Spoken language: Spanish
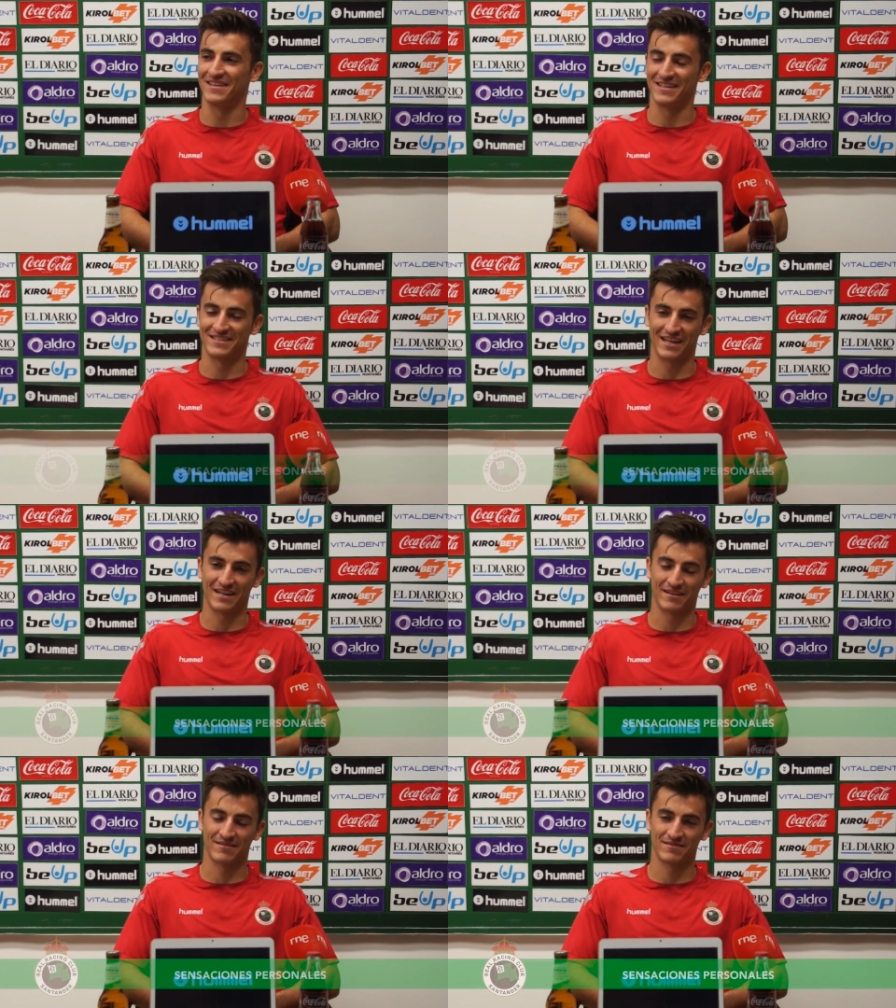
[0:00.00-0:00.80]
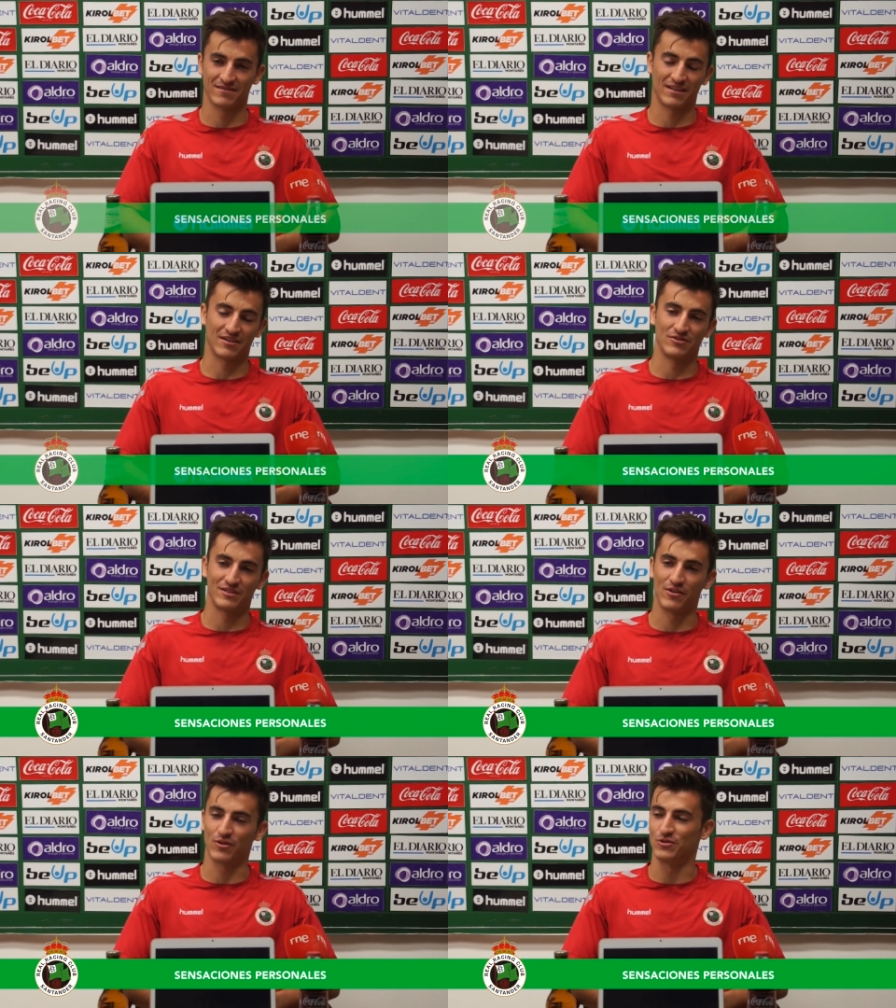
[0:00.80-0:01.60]
de estar
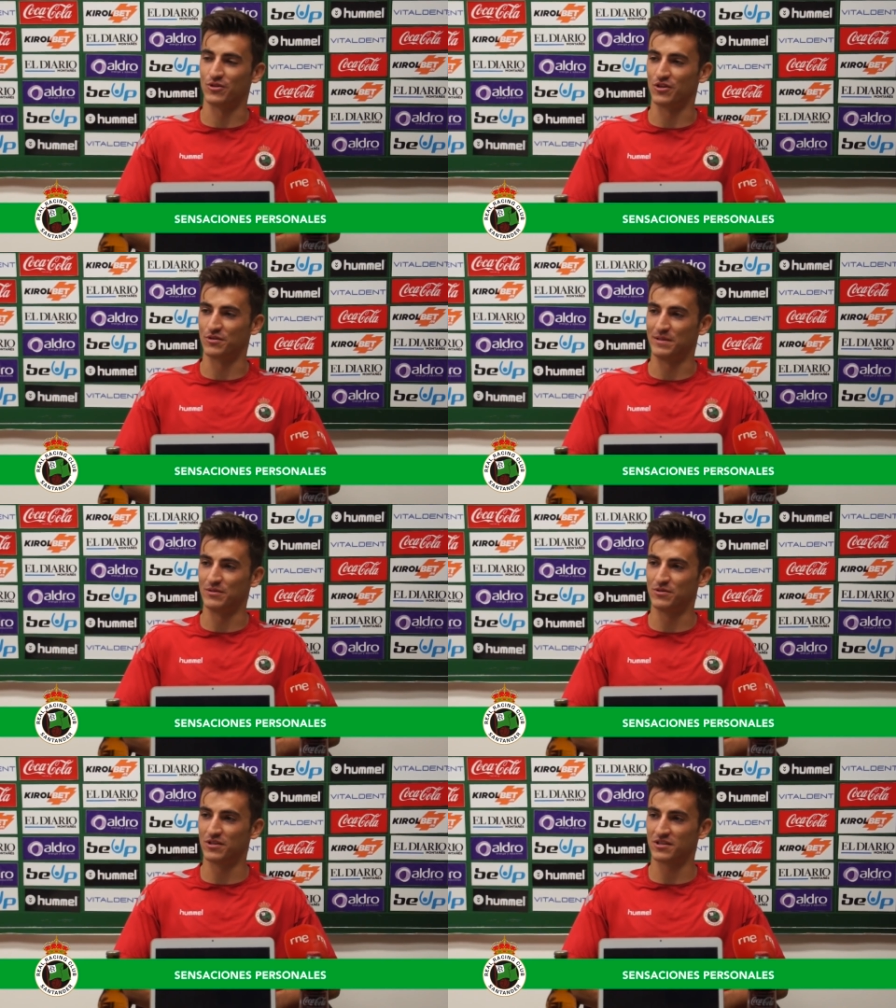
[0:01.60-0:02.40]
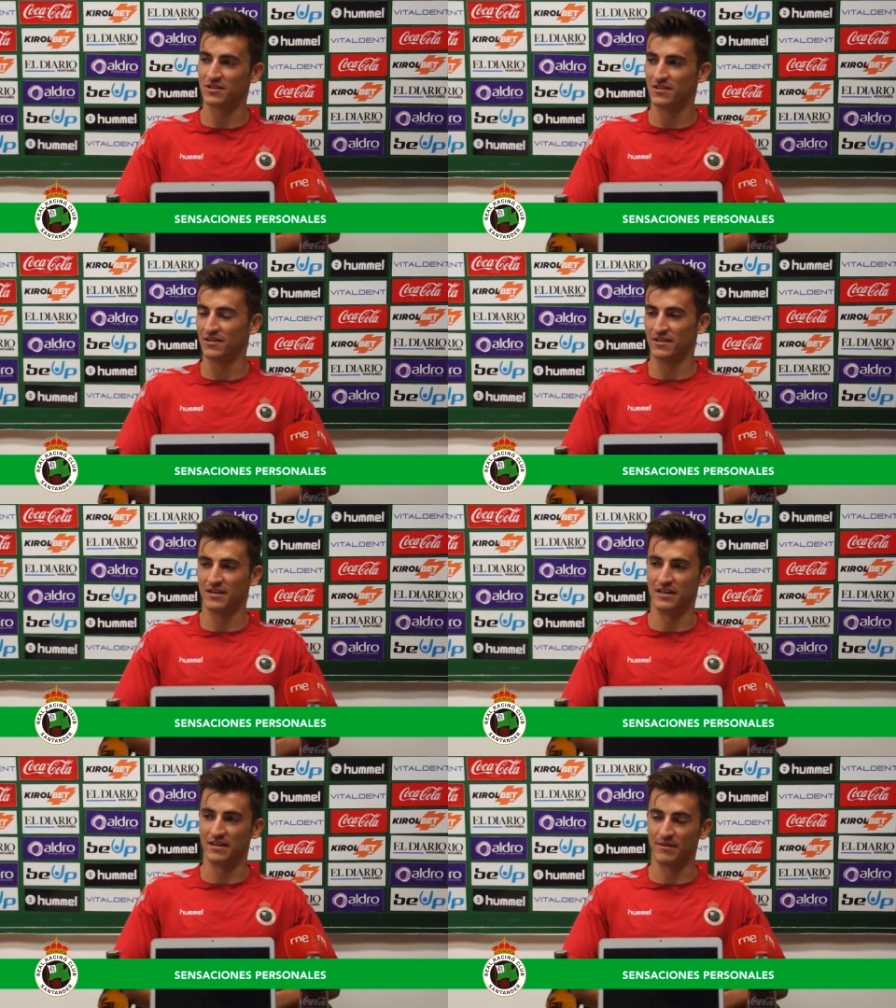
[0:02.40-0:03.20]
contando con todos los minutos
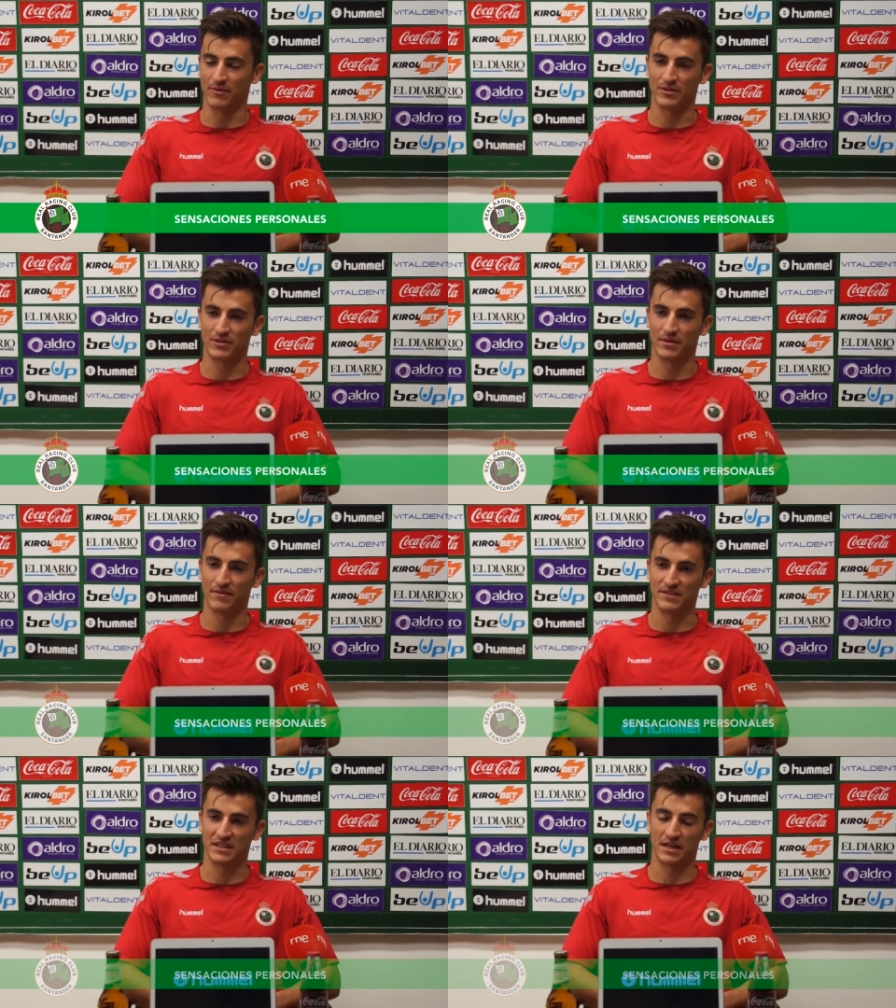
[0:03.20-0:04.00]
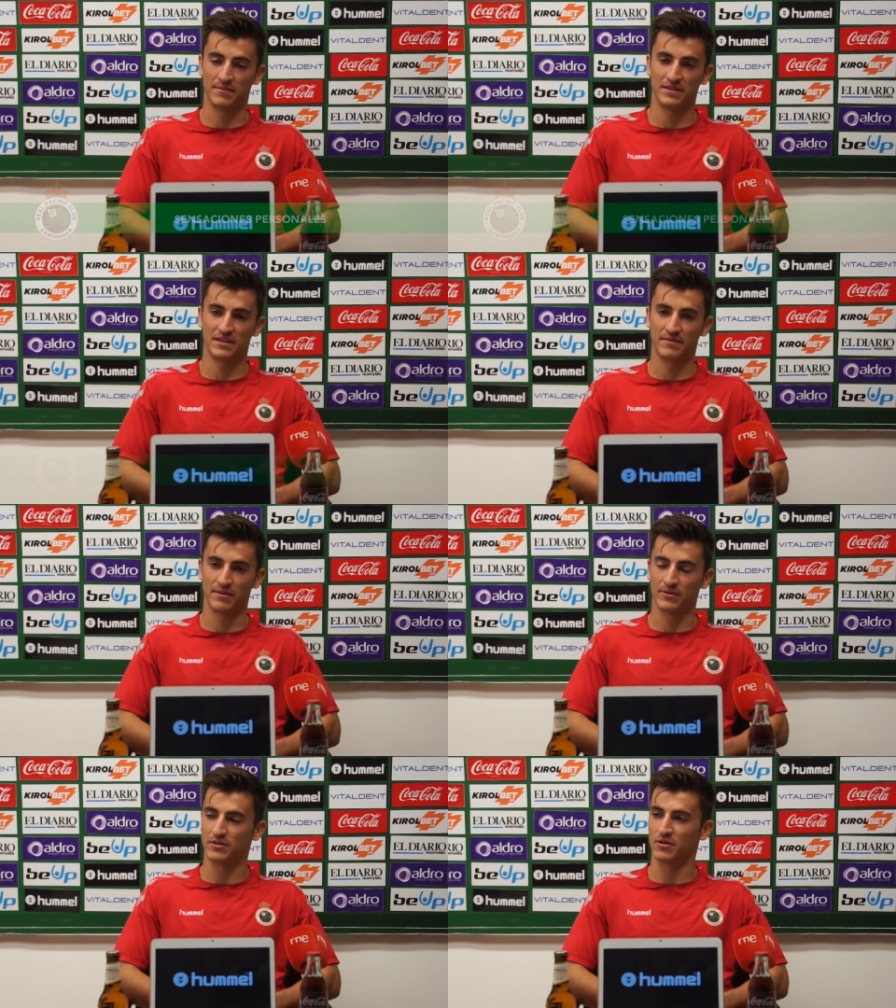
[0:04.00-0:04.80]
eh, me encuentro bien físicamente, me
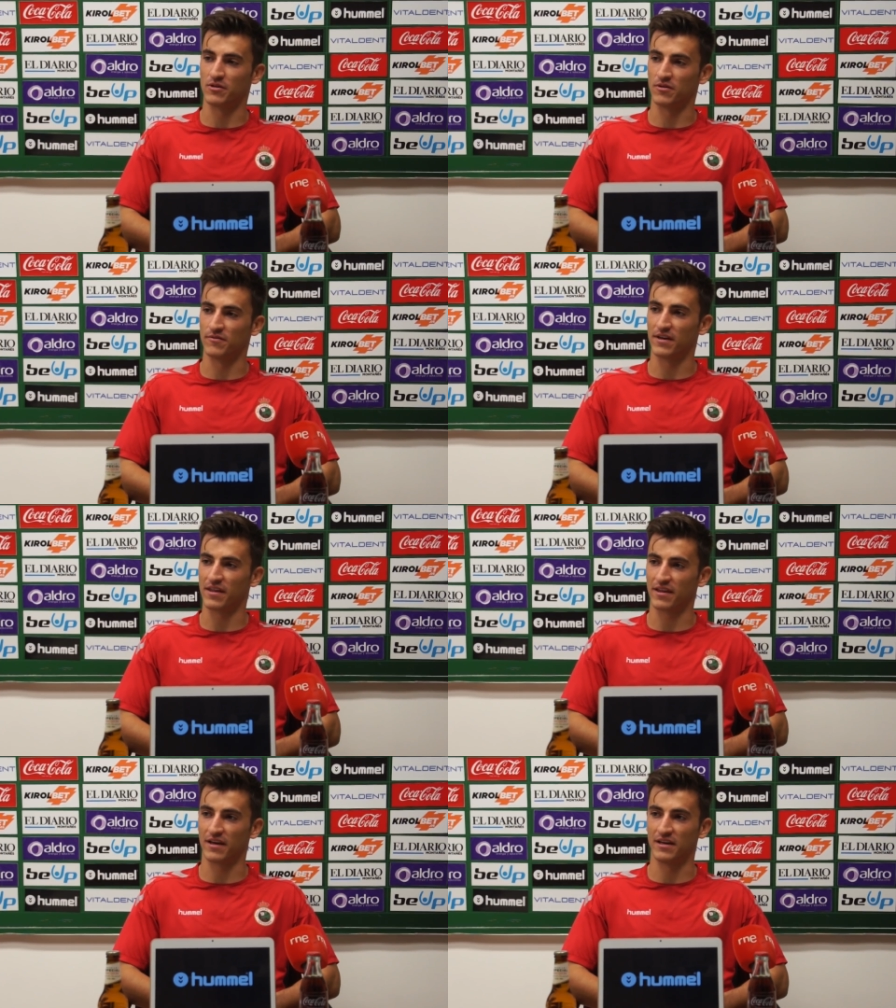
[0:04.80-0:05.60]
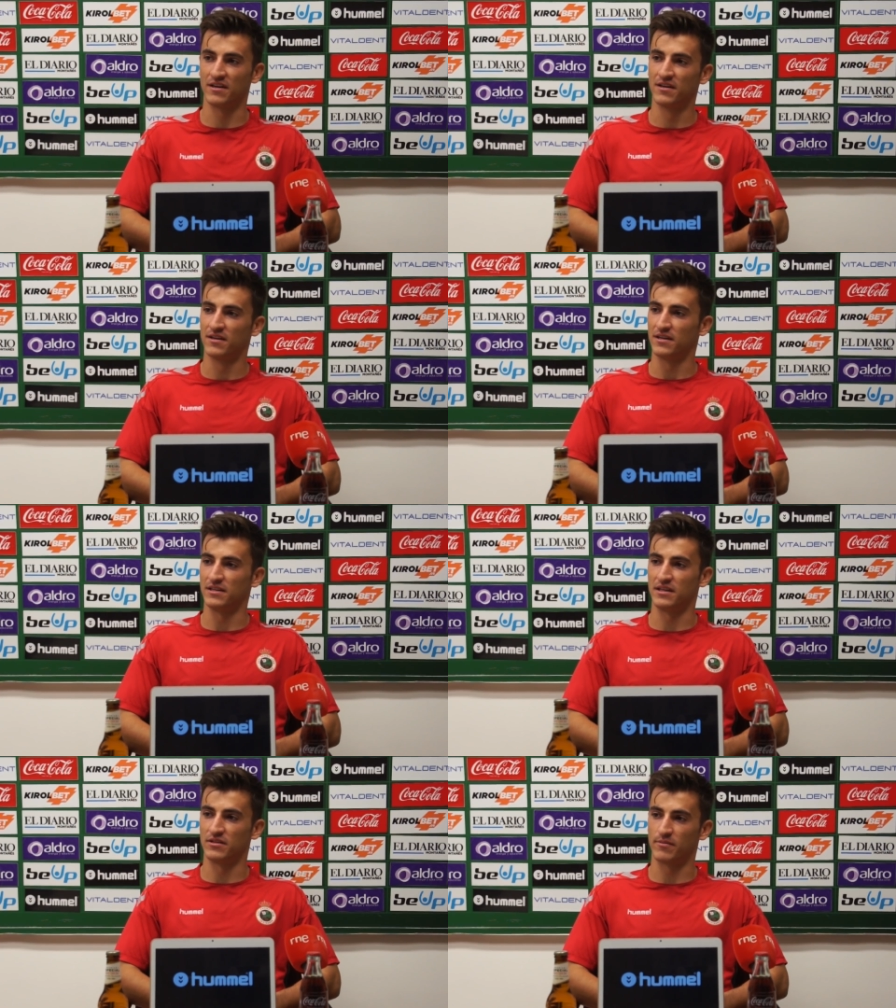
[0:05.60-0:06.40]
encuentro con confianza y
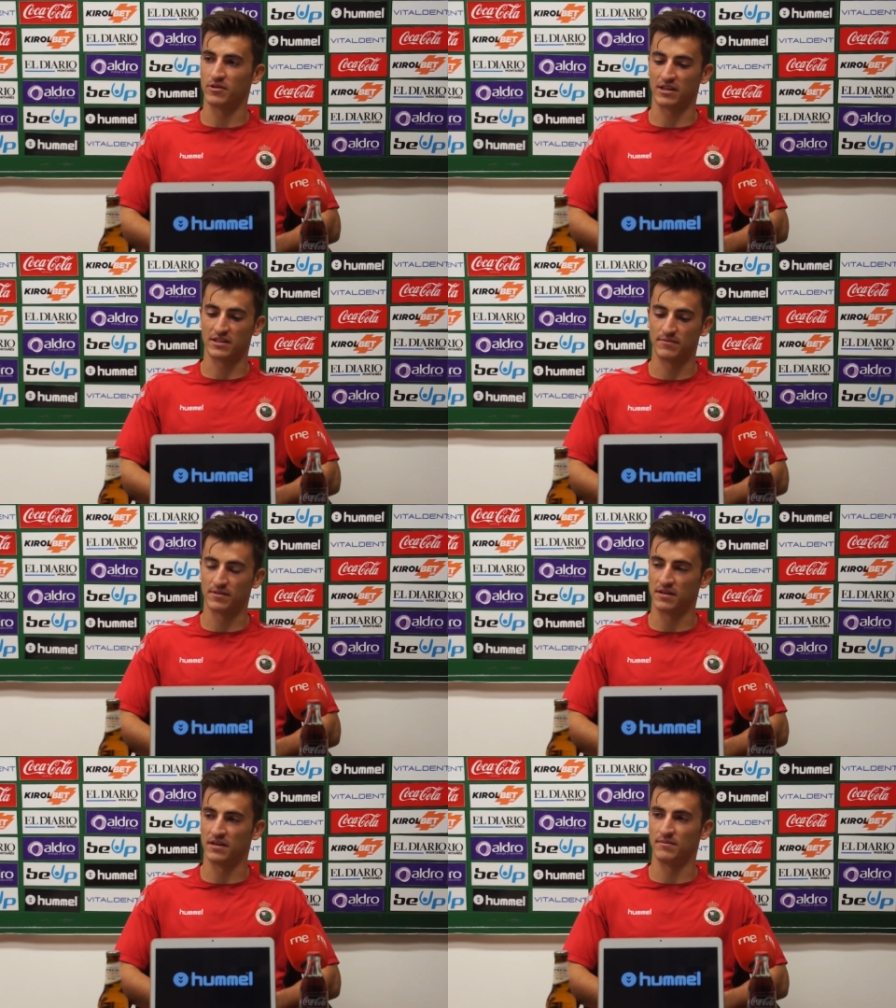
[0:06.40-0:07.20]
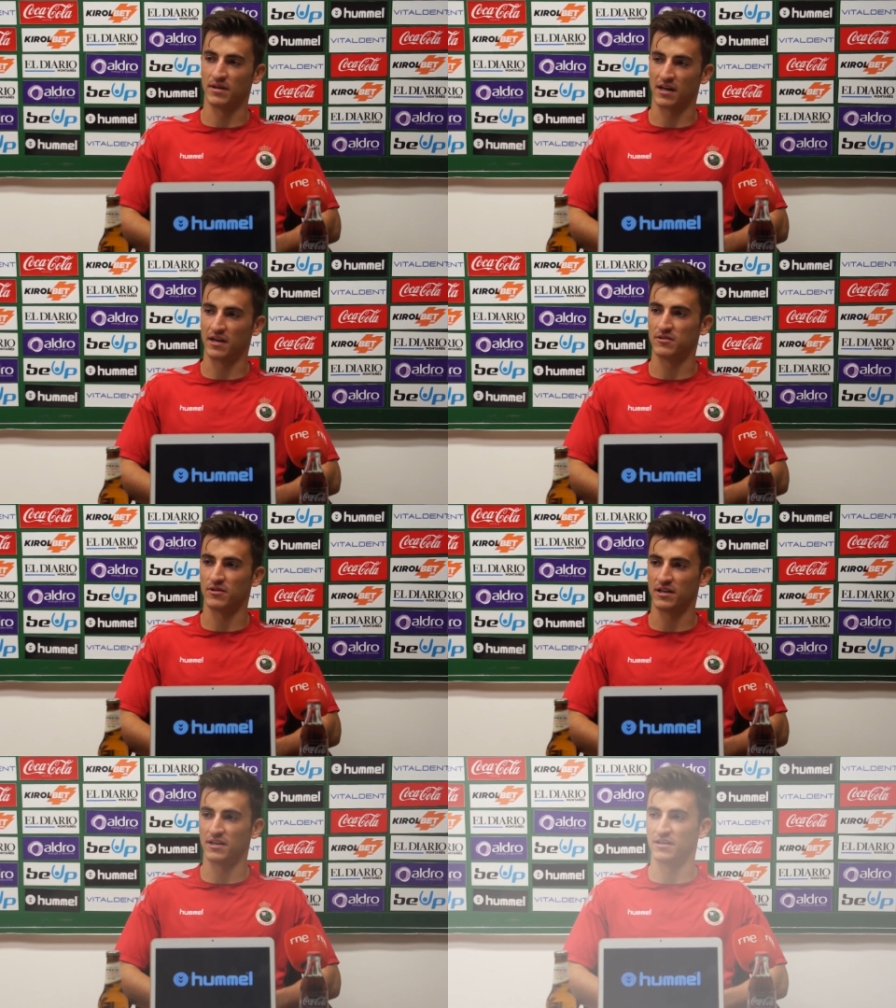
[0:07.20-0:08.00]
intento aportar siempre mi granito de